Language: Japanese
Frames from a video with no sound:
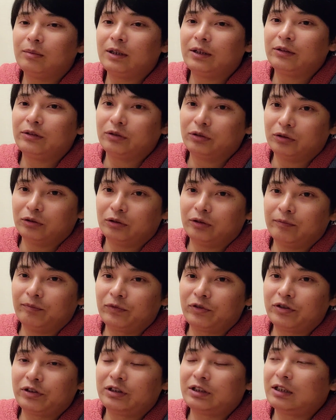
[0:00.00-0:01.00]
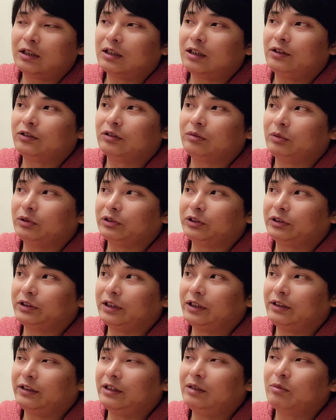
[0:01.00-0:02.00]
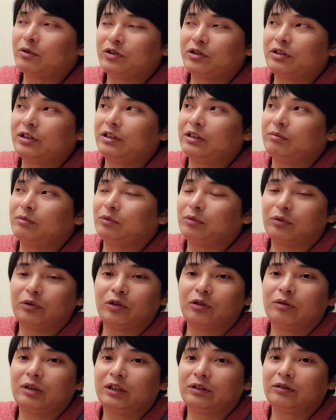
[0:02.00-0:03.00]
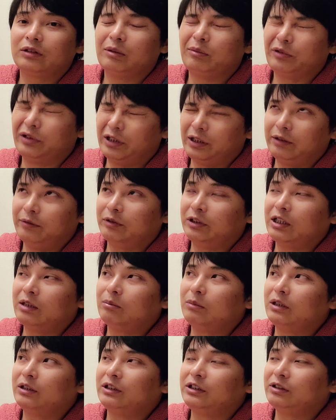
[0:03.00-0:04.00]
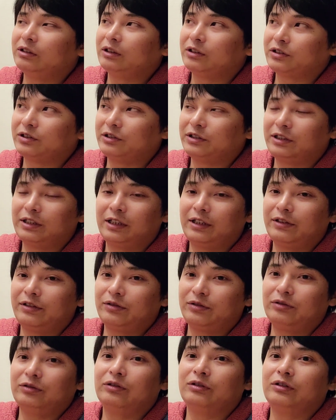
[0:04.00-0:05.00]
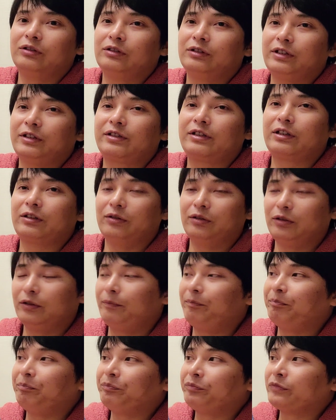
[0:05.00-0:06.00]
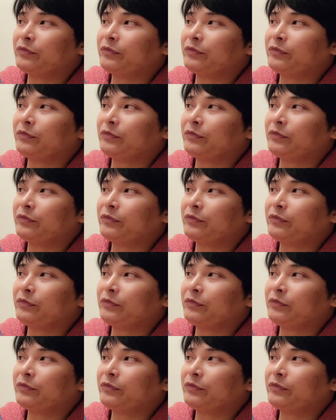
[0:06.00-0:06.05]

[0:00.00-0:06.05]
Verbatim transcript: 版のツイッターアカウント持ってて、でもすでにもうフォロワーとかもね、もう何万人とかついてたりするんですけど、